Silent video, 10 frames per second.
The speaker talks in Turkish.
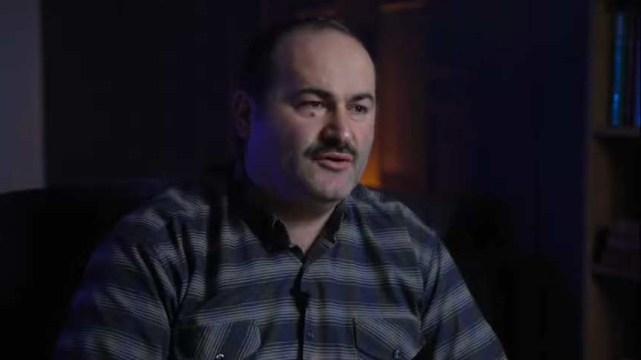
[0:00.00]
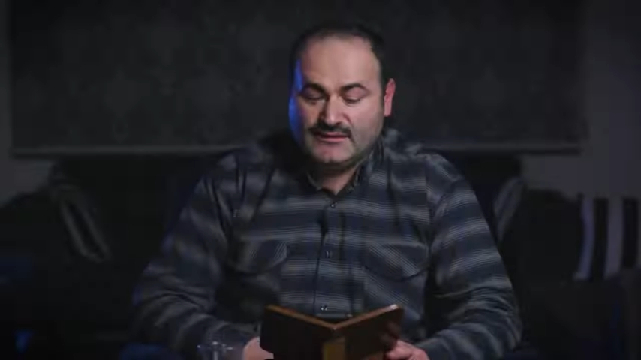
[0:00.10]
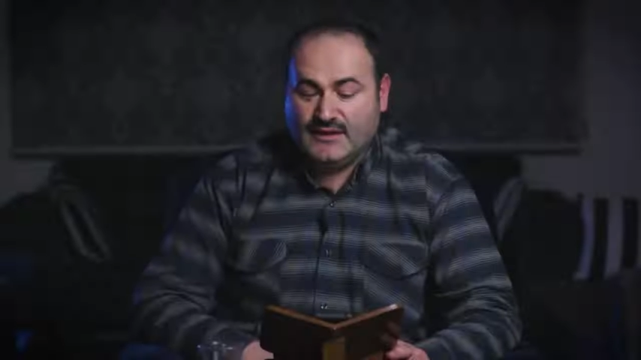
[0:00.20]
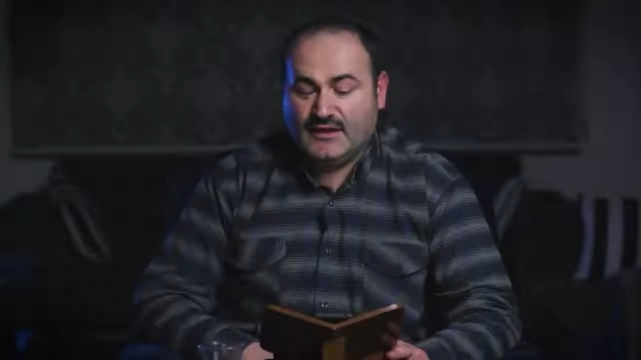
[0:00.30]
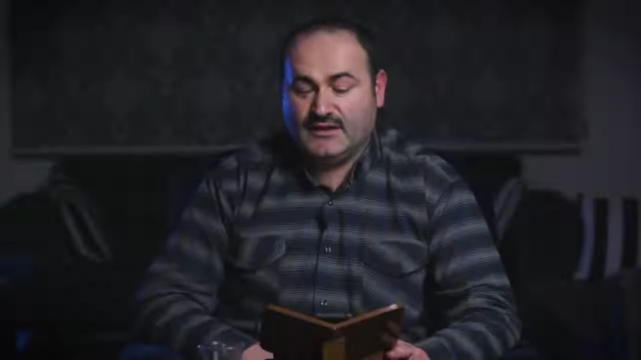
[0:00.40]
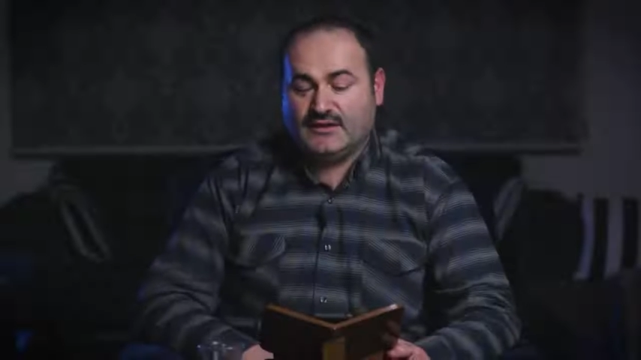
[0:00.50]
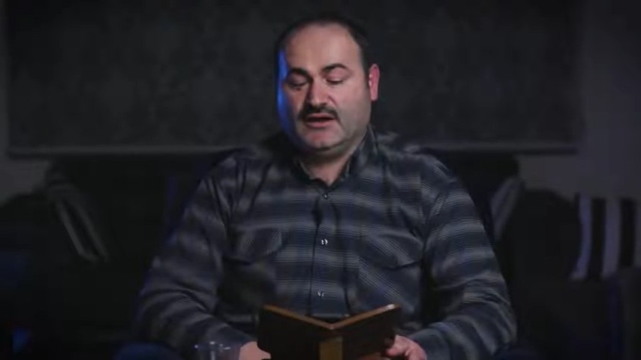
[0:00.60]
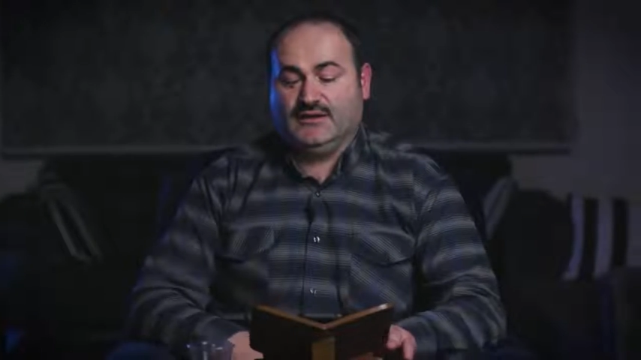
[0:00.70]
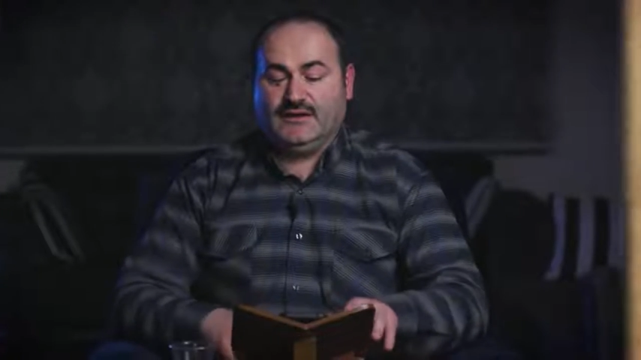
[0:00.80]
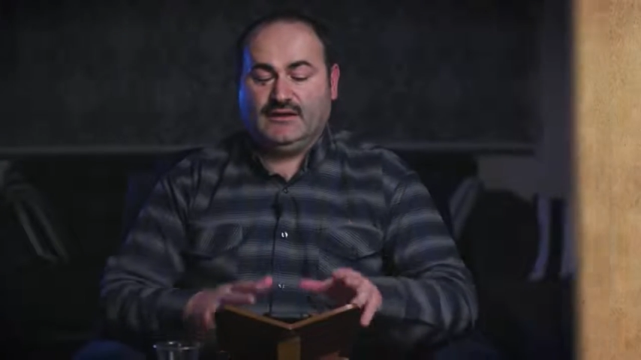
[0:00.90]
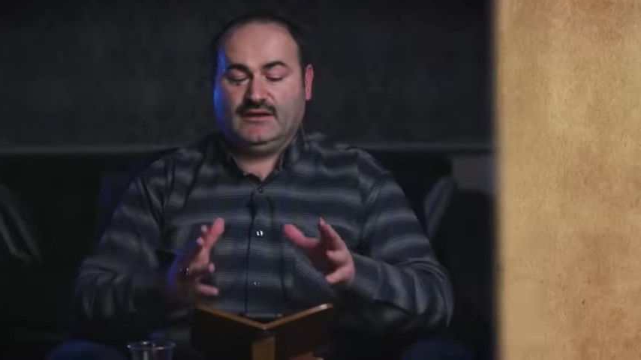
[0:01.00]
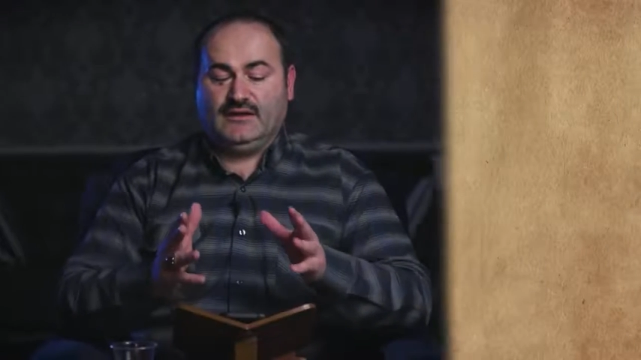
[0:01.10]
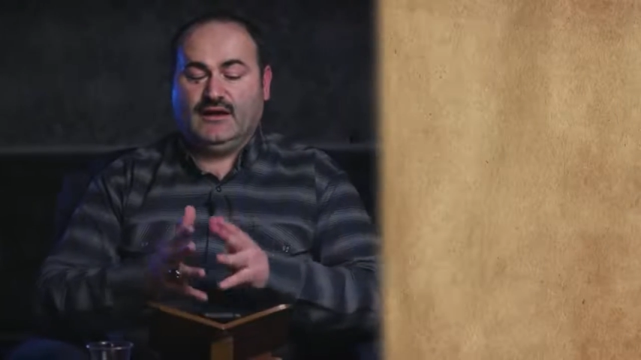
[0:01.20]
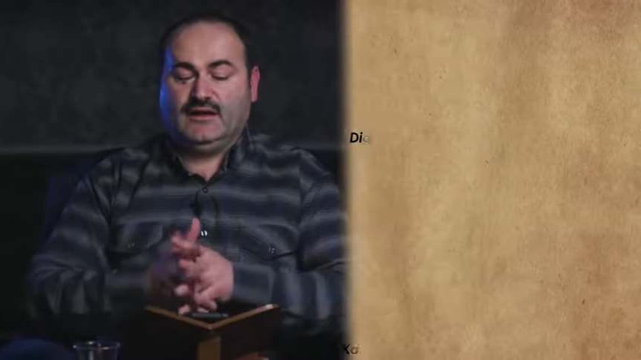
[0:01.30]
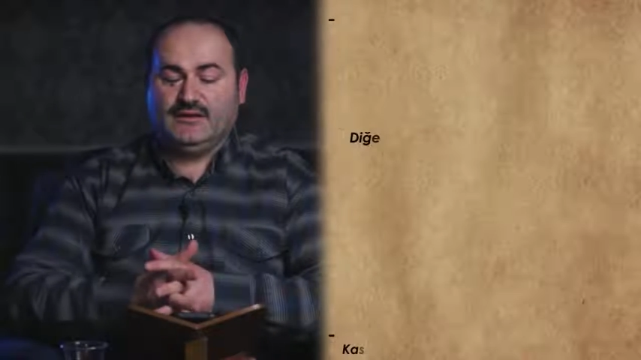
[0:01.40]
Diğeri kader
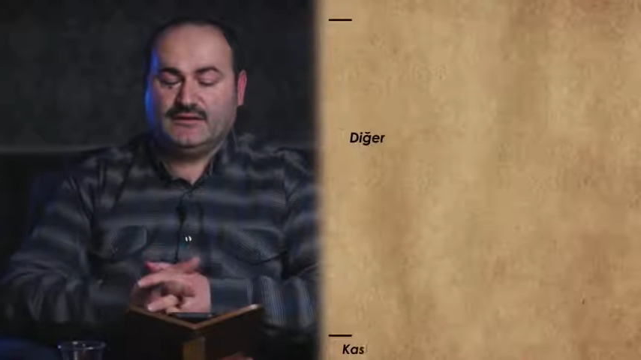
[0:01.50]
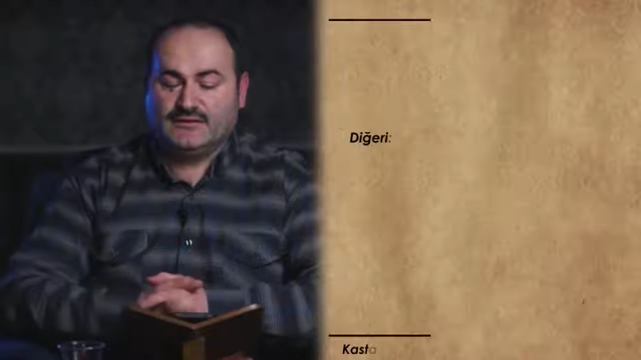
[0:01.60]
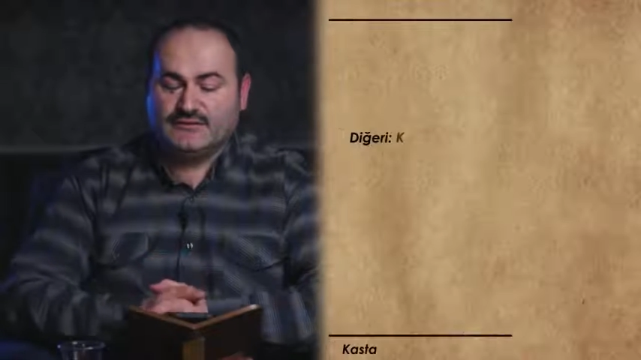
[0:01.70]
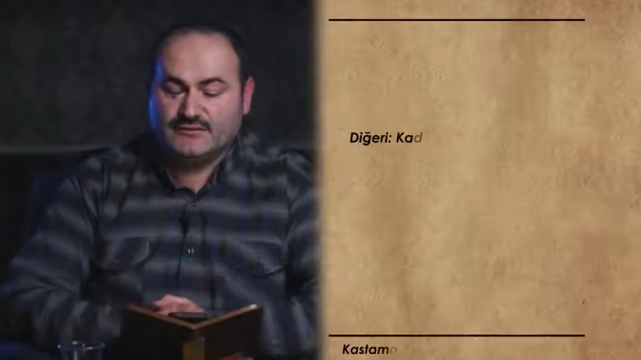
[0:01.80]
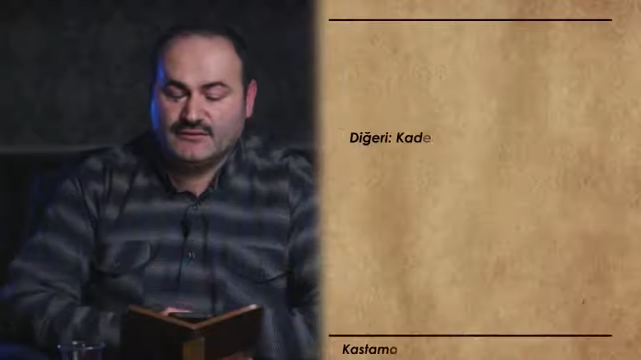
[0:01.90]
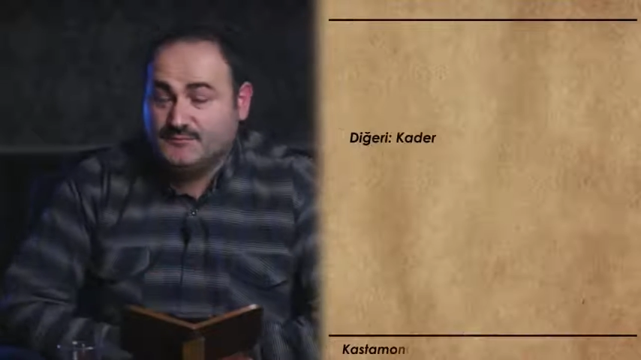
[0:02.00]
ilahidir.